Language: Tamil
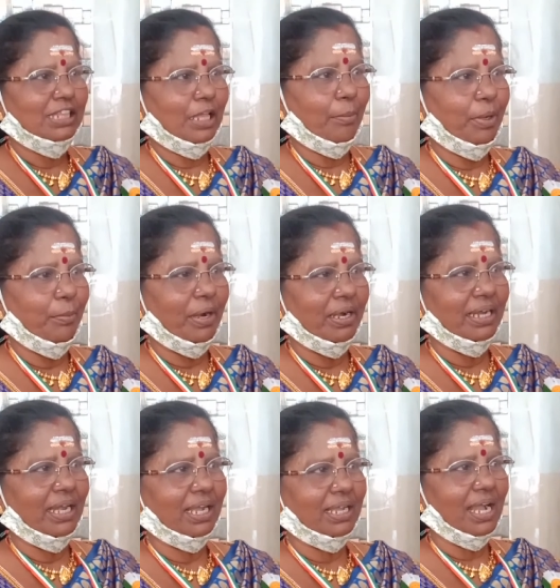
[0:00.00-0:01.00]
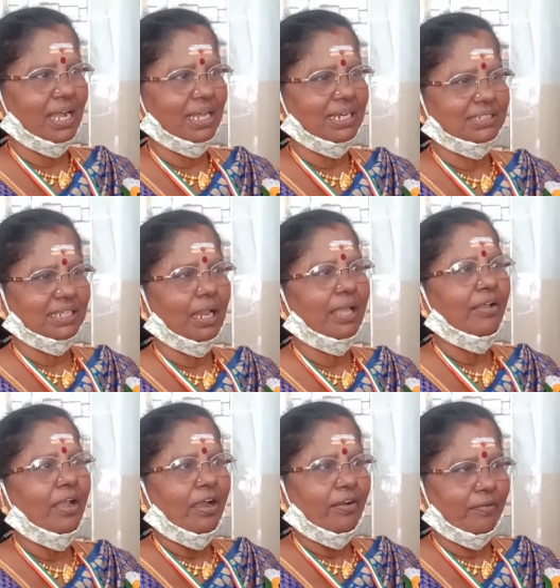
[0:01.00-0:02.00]
தமிழ் மாநில காங்கிரஸில்
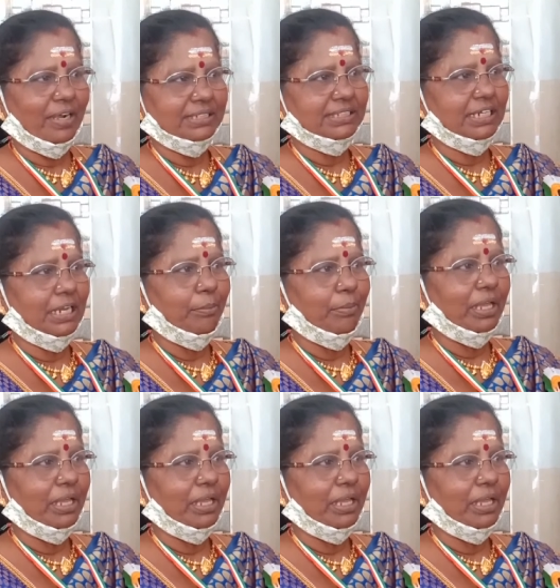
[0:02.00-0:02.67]
வடசென்னை